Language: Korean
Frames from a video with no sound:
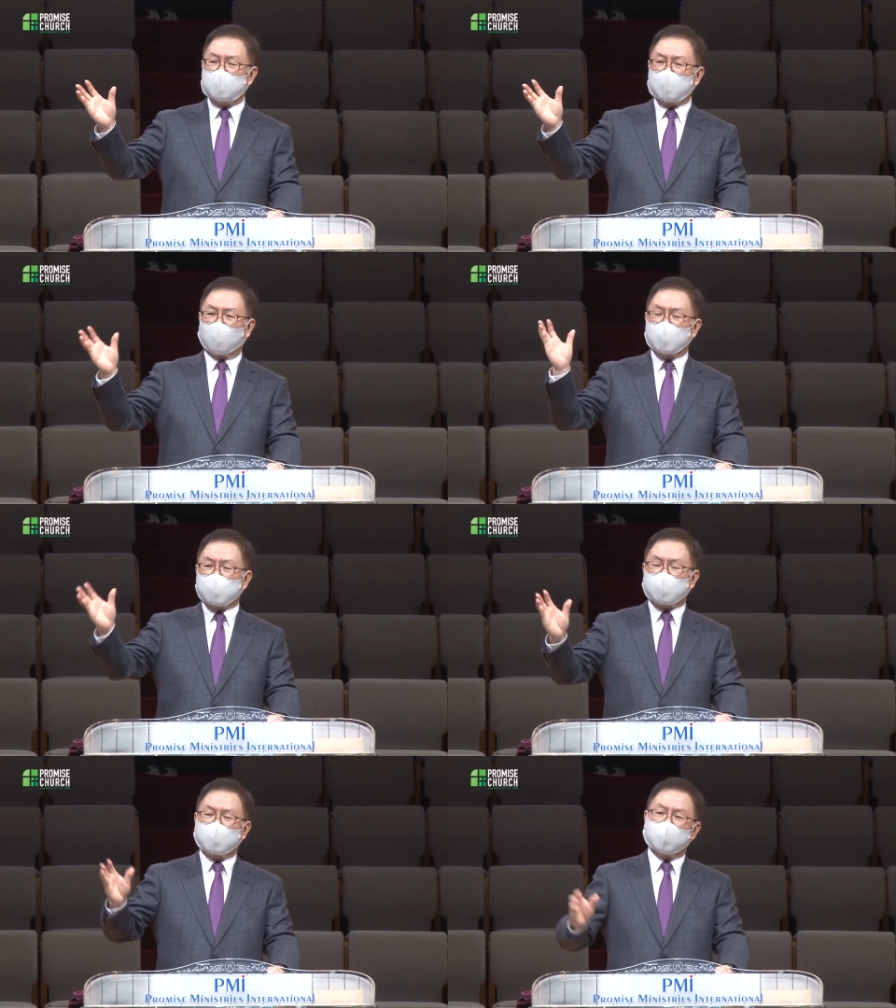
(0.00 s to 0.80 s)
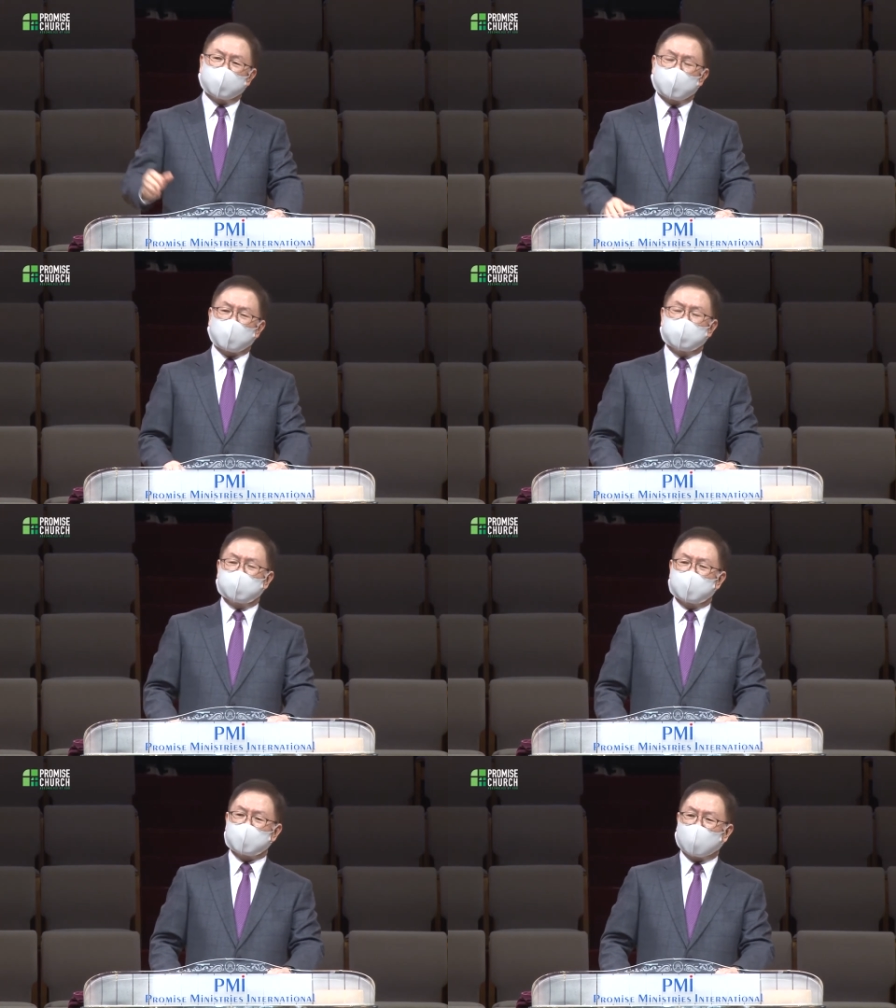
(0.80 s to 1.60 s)
거기서
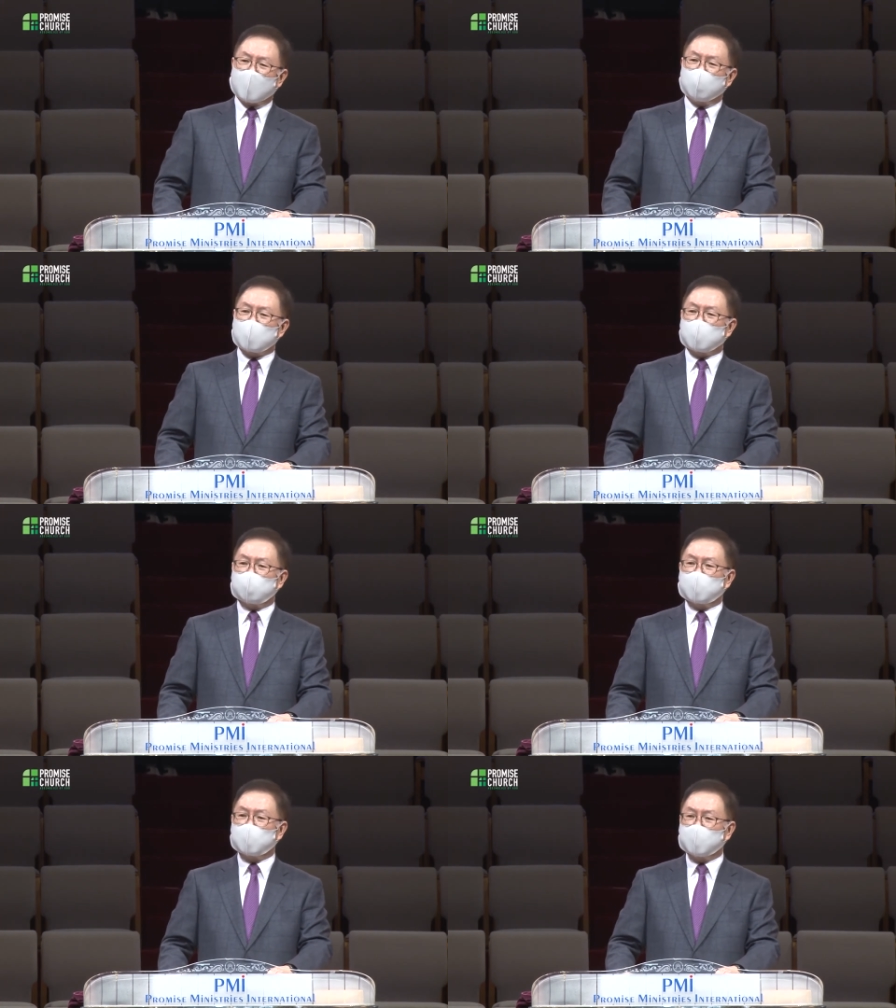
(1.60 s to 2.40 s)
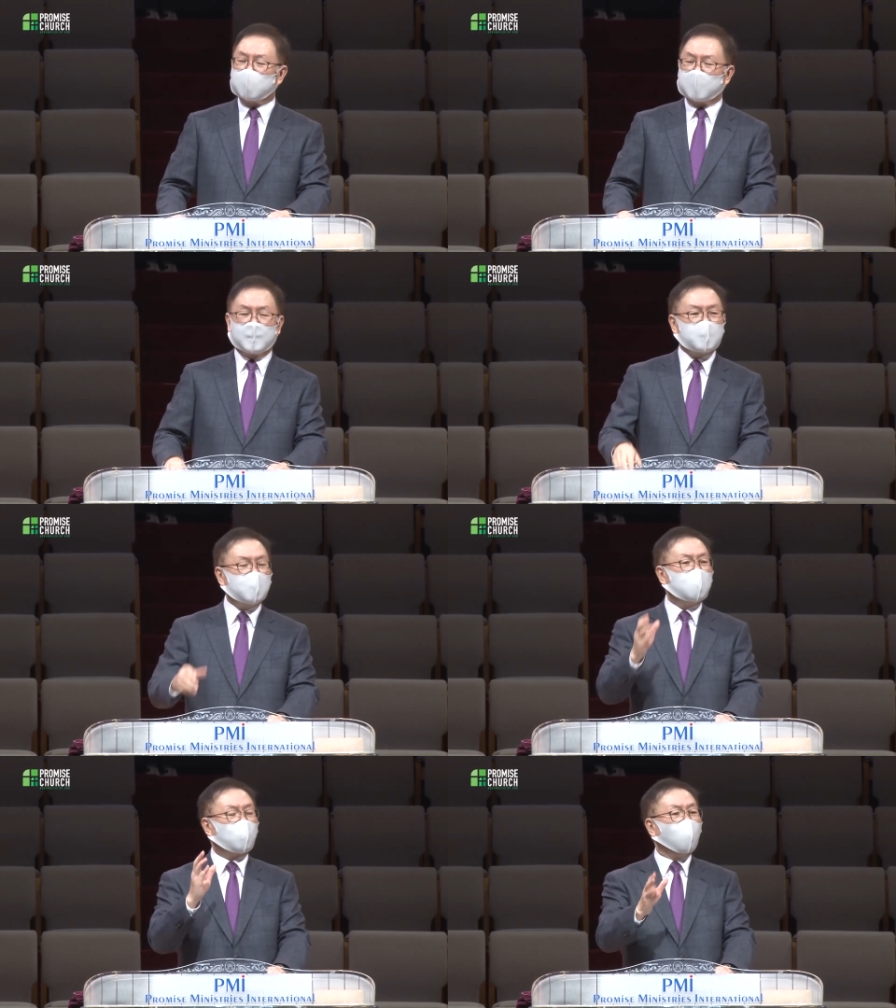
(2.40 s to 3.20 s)
좀 살아보신 분들은
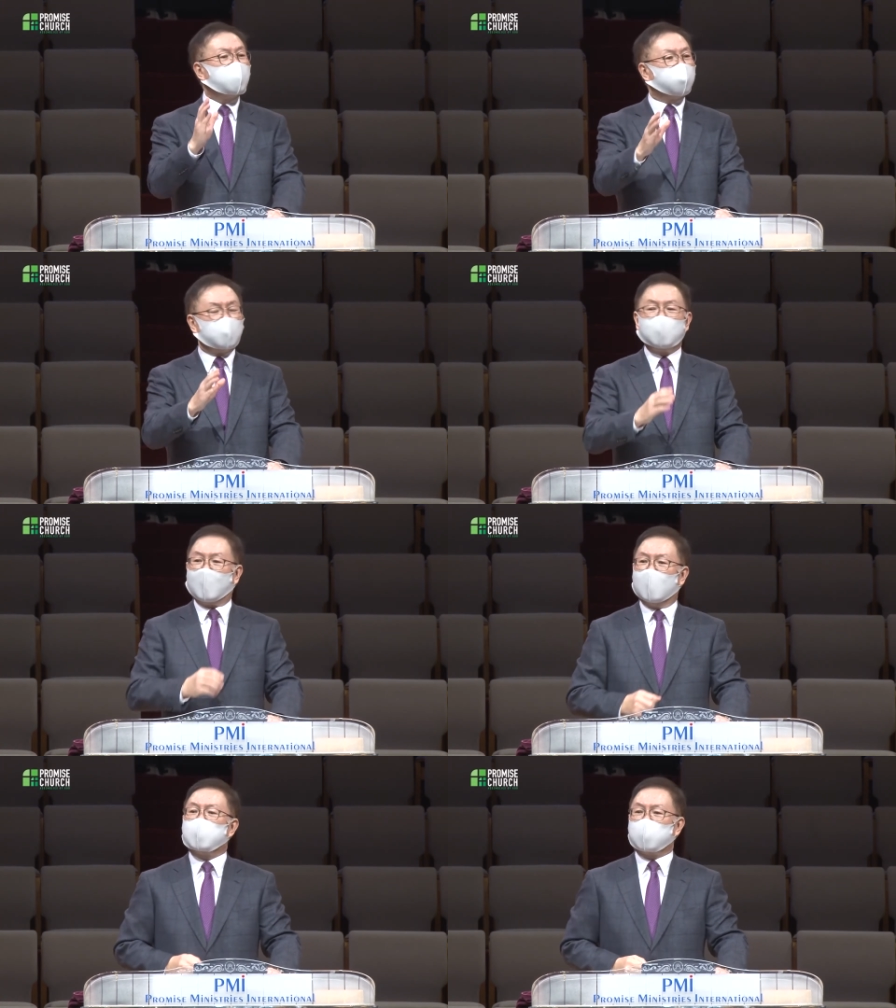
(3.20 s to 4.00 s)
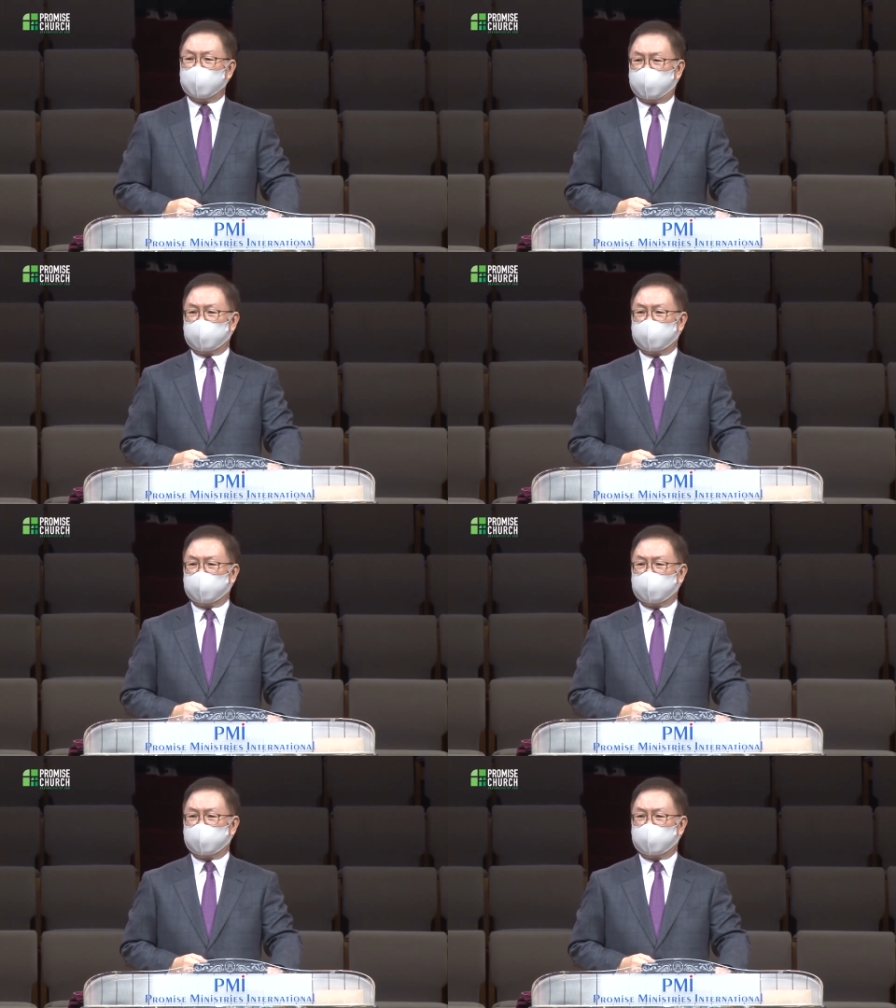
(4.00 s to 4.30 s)
이 동풍을 아셔요.